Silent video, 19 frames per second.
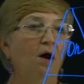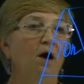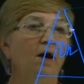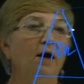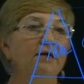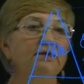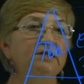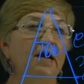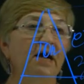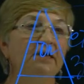
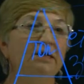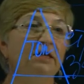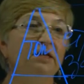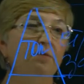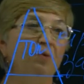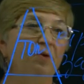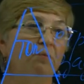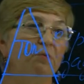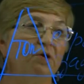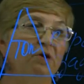хотя они,
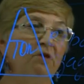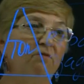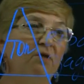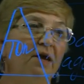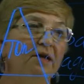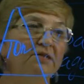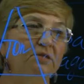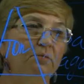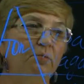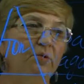например,
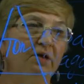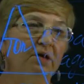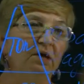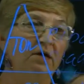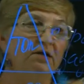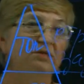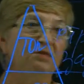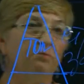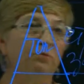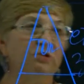являются
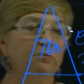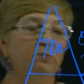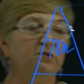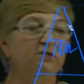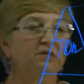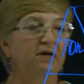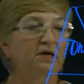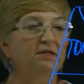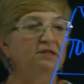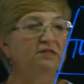прекрасными
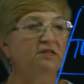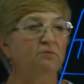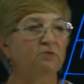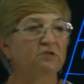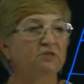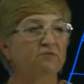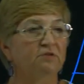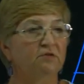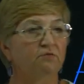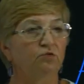специалистами
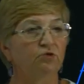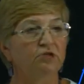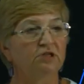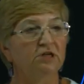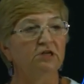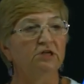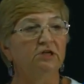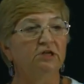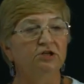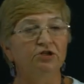своего
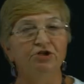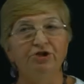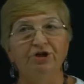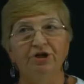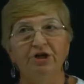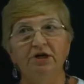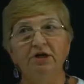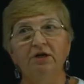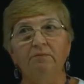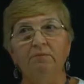дела,
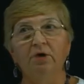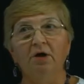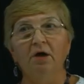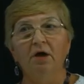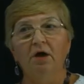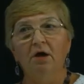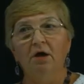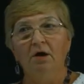инженерами,